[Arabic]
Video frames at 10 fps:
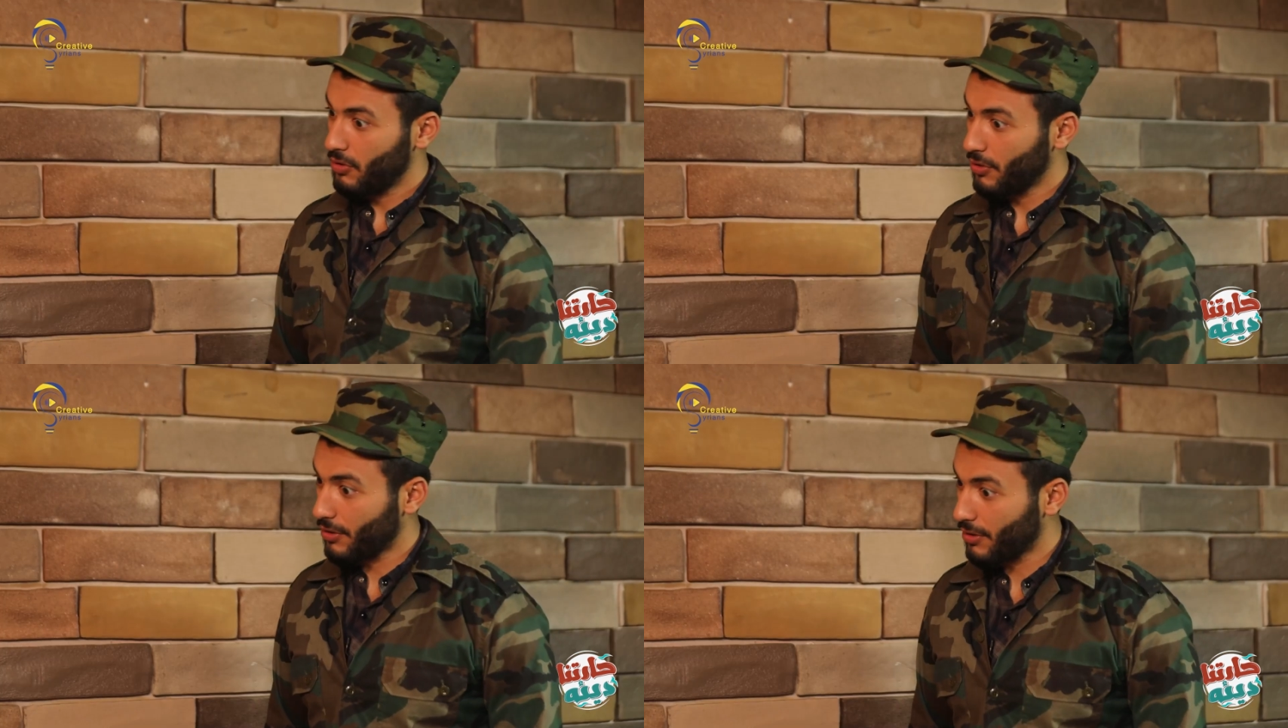
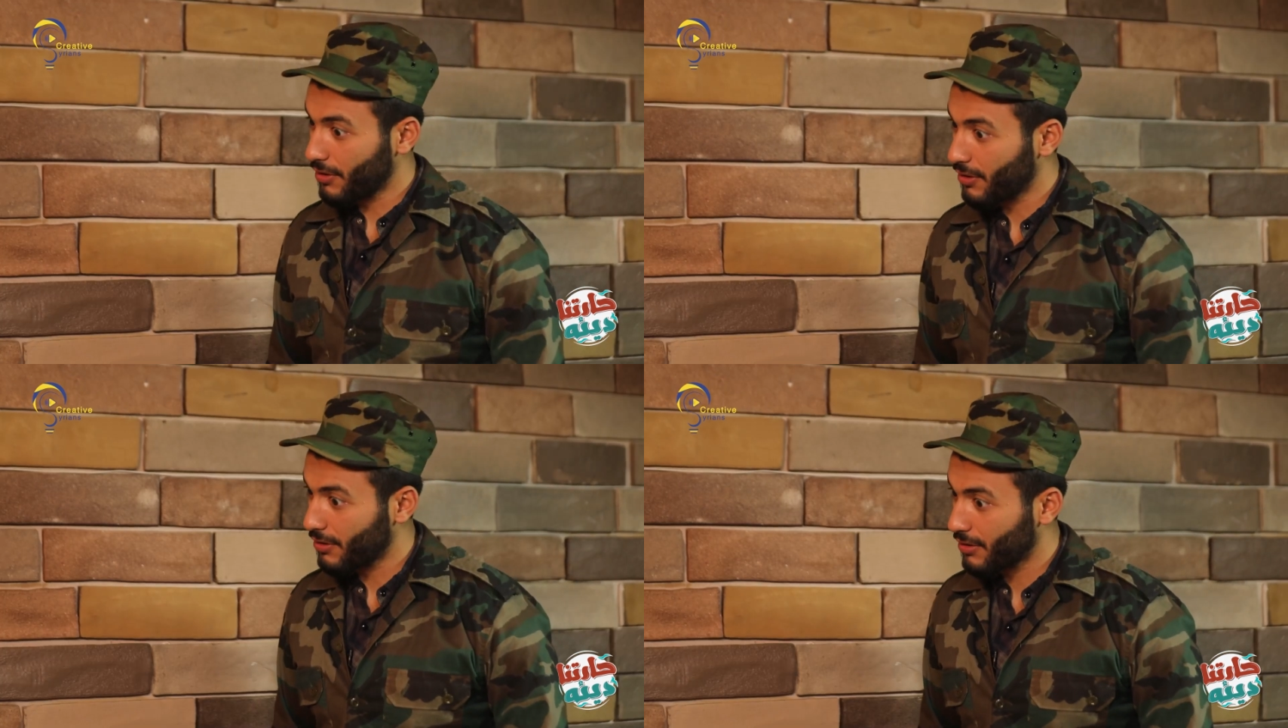
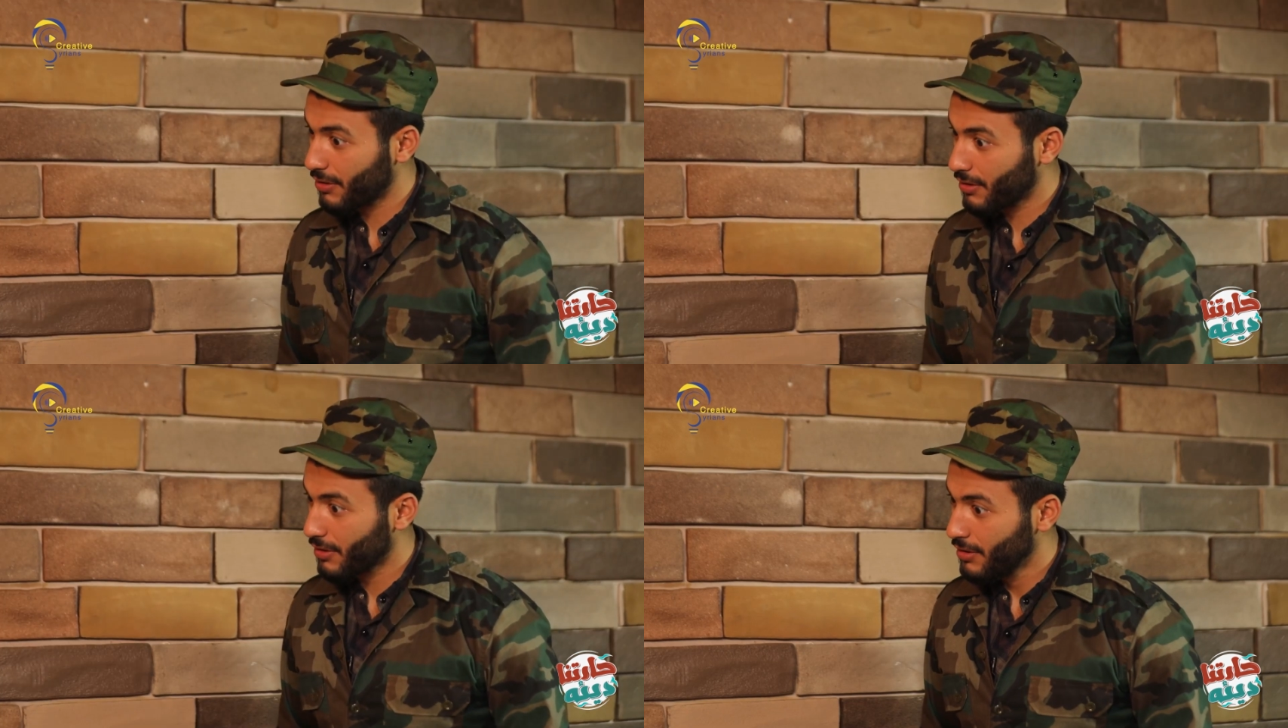
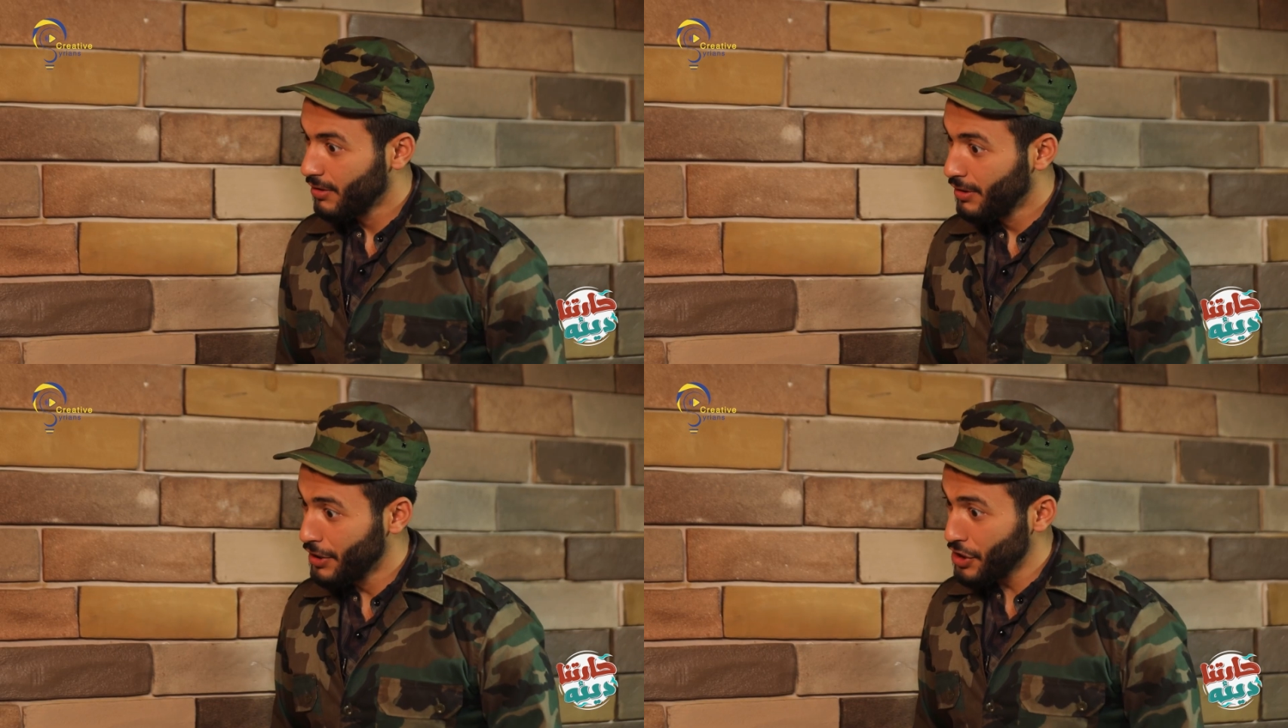كر
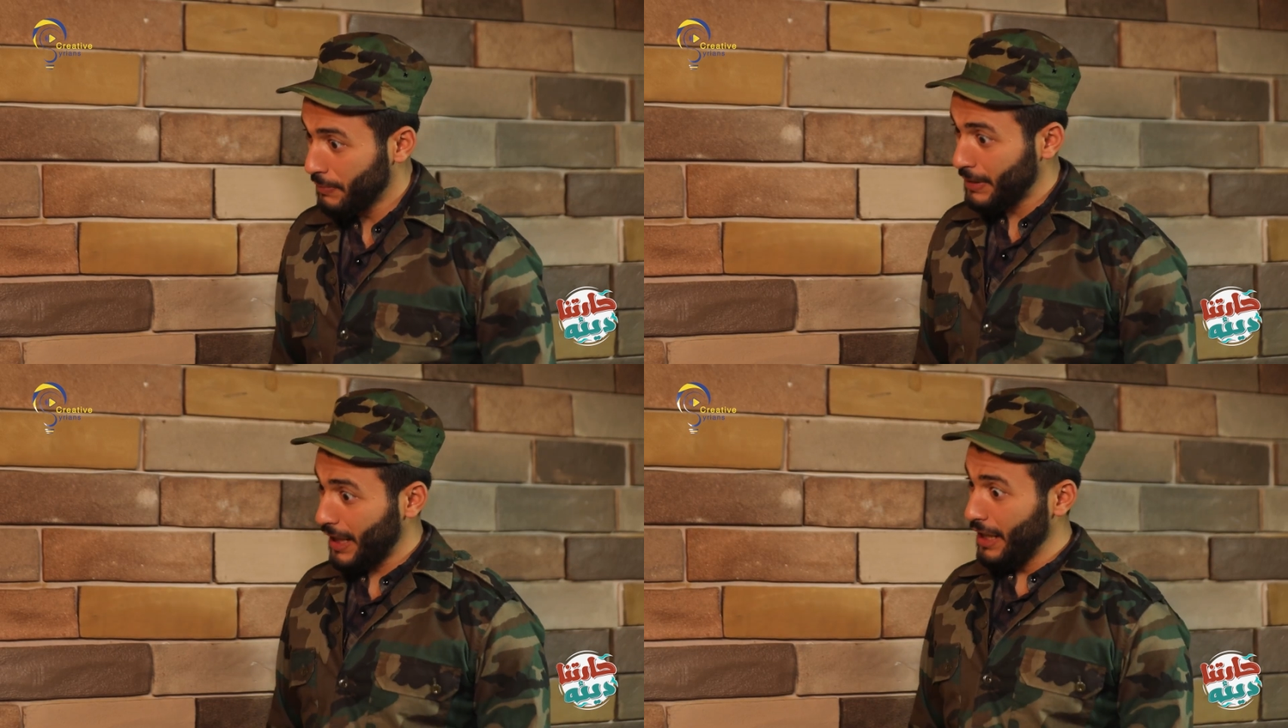ليش
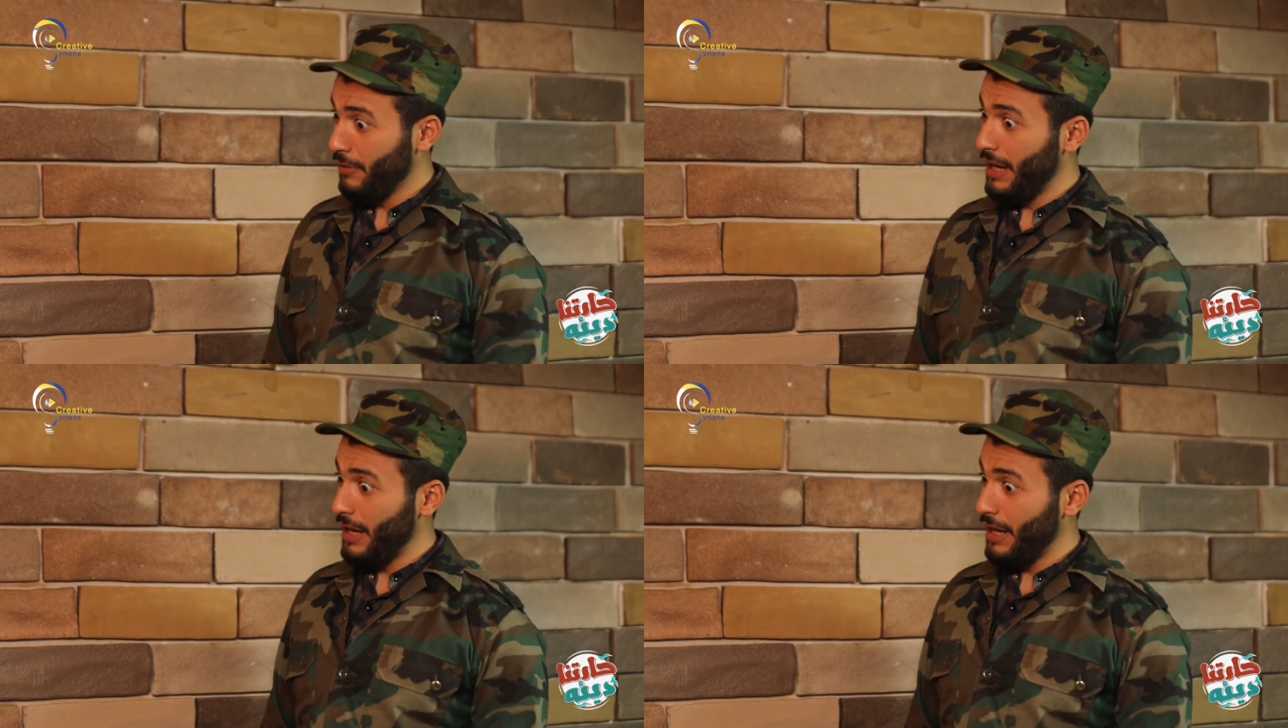ما تغني